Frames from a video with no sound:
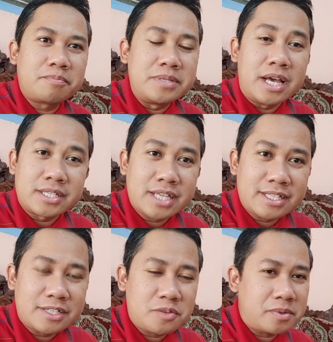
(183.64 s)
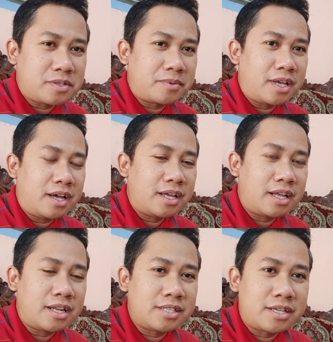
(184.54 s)
biasanya sobat semuanya
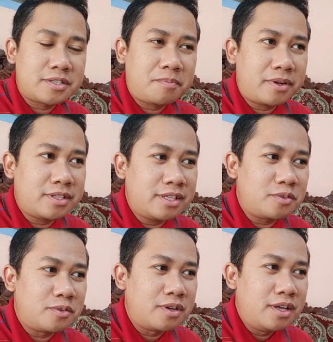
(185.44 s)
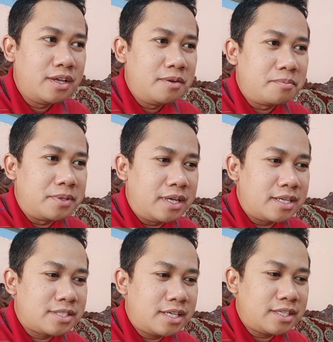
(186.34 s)
hal-hal yang seperti itu
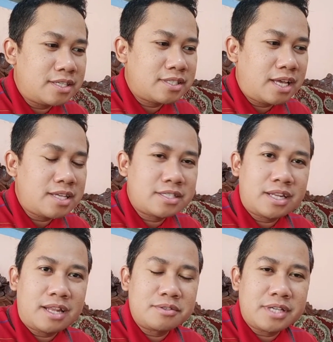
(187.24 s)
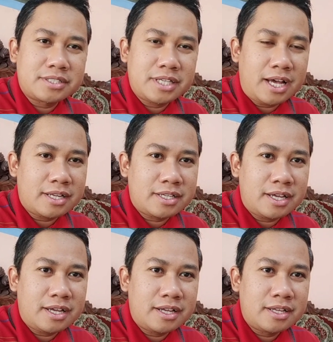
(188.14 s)
biasanya saya selalu saja
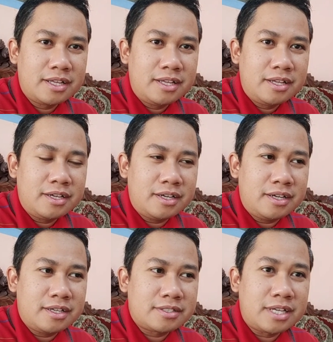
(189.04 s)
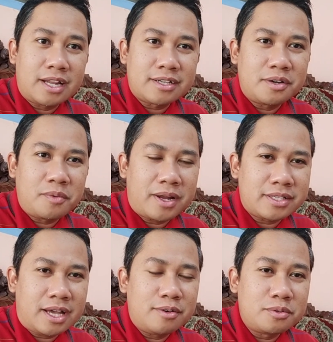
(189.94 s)
ada uh, jalan
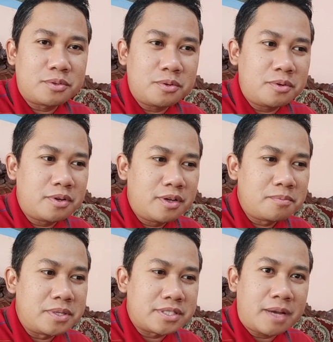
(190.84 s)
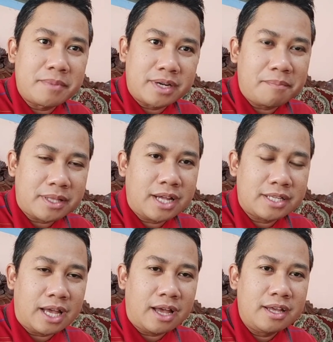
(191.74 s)
keluarnya untuk bisa
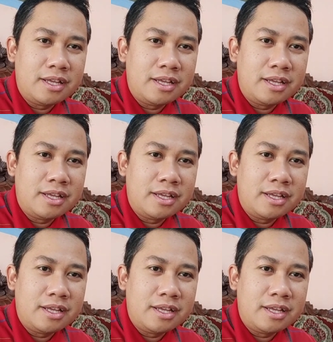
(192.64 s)
mendapatkannya.